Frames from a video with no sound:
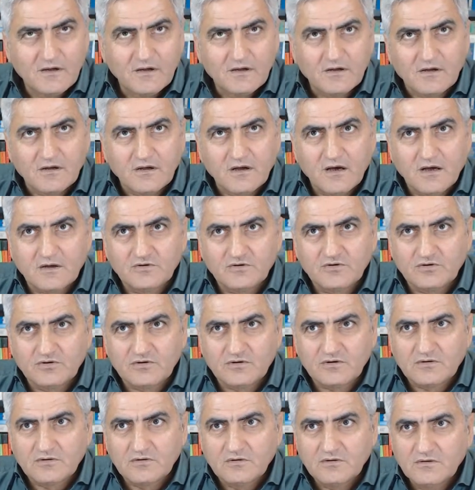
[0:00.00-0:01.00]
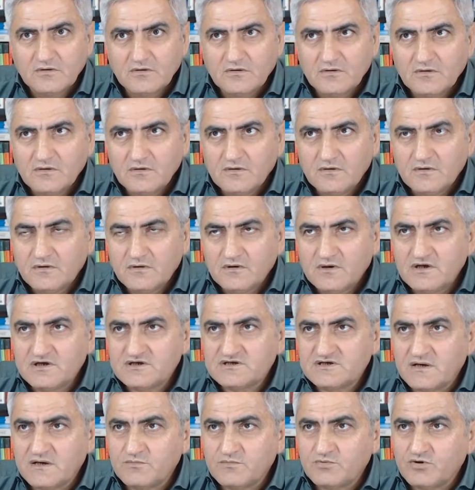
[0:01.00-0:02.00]
ya diyor
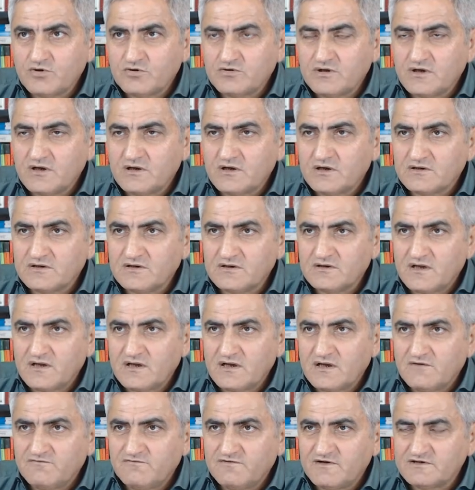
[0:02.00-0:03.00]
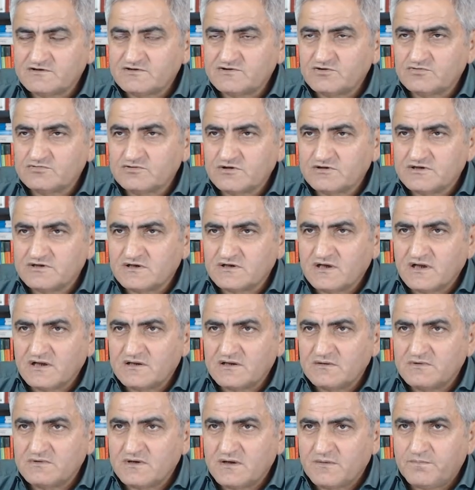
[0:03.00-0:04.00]
işlerim kötüye gitti de iflas noktasına
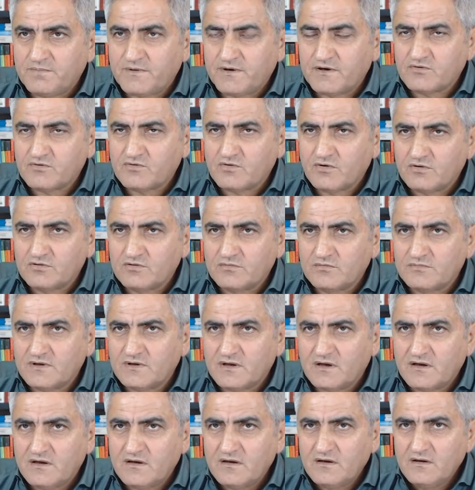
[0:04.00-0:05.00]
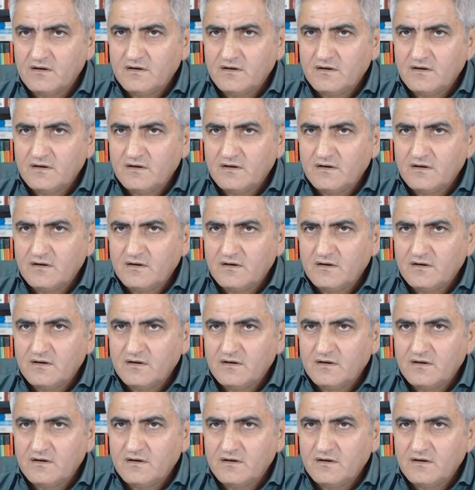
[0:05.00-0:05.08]
geldiğimde panik olduğumda